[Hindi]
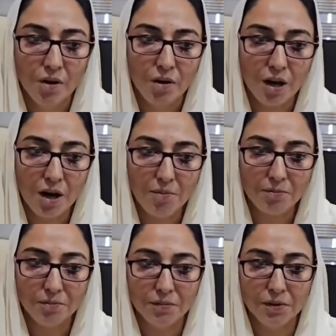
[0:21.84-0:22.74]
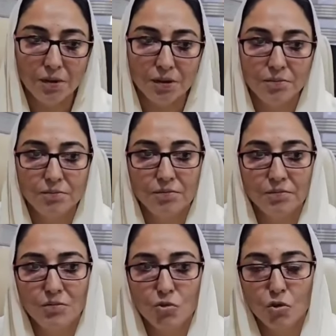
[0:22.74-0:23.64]
और हम
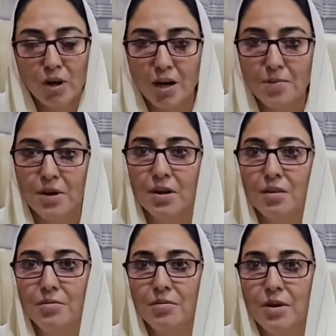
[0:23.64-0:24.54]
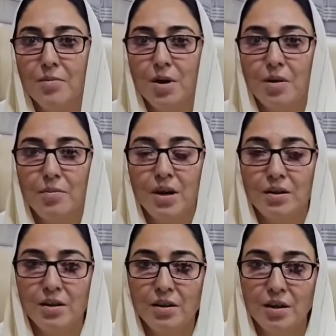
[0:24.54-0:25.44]
जो नायब इमाम
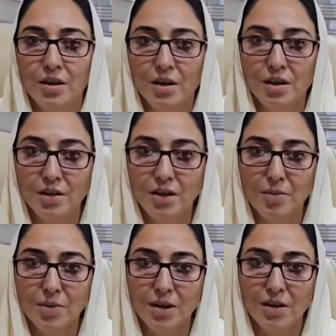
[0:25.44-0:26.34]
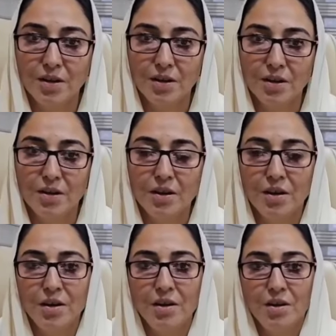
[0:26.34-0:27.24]
रहते थे ख़तीब रहते थे
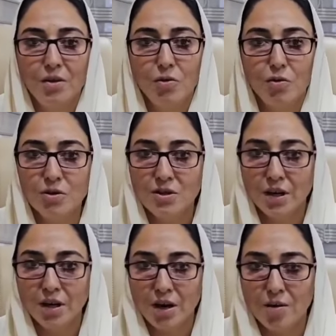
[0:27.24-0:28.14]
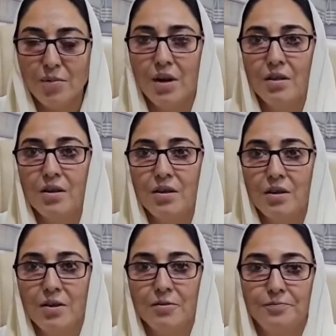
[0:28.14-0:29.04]
उनसे काम लेते
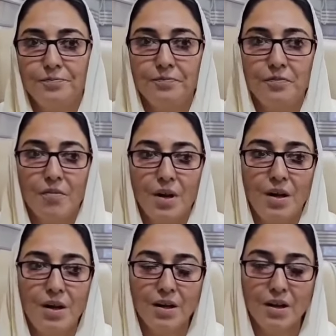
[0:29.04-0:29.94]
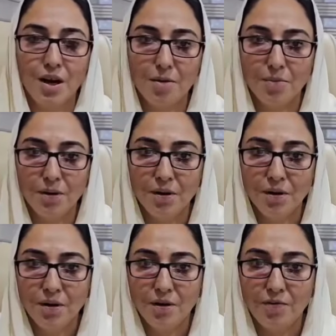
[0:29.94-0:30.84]
थे लेकिन अब
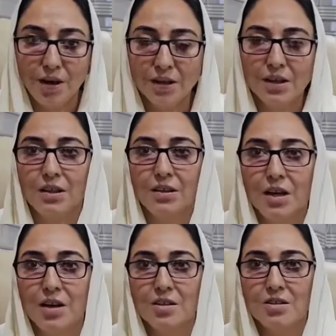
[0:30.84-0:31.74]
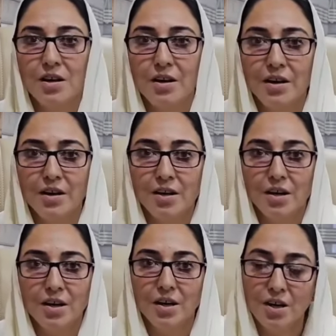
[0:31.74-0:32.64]
वक्त का तकाजा है कि
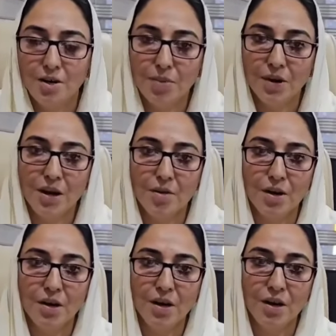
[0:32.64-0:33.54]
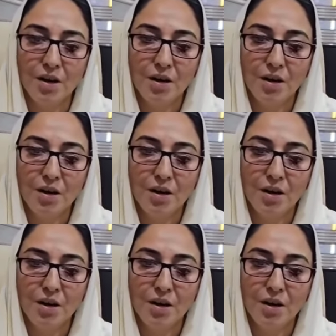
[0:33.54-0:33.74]
कहीं पे हमारे